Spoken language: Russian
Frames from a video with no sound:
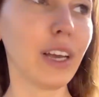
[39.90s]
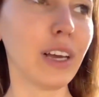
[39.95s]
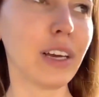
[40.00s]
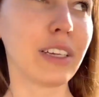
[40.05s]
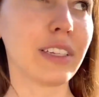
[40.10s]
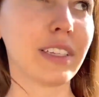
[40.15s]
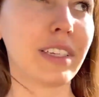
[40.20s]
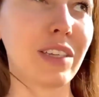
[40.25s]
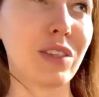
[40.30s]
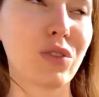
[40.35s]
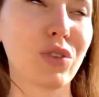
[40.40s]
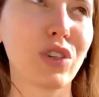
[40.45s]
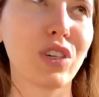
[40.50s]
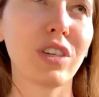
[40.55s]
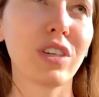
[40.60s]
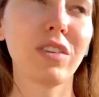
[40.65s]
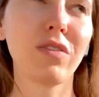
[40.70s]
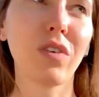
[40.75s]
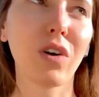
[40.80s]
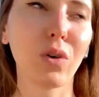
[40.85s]
Здесь
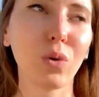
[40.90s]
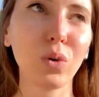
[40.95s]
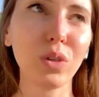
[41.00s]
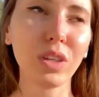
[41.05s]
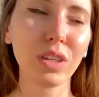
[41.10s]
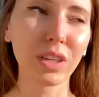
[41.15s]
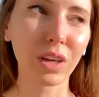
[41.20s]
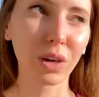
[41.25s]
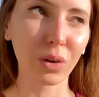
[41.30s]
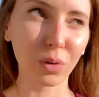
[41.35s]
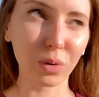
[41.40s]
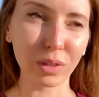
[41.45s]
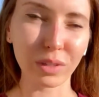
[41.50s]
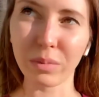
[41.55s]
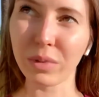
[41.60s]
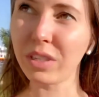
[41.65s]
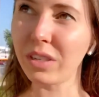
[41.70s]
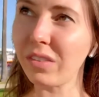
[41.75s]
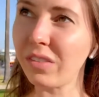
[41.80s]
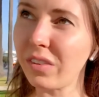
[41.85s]
уже два года
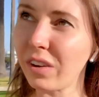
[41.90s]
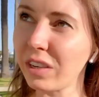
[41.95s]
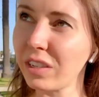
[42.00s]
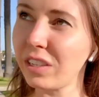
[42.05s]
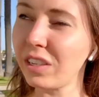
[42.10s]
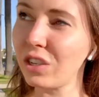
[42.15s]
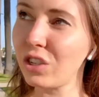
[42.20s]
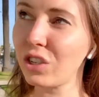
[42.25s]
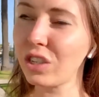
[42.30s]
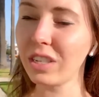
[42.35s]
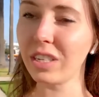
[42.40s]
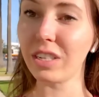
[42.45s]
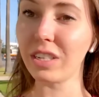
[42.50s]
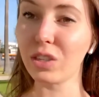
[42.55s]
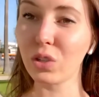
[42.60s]
находимся фактически.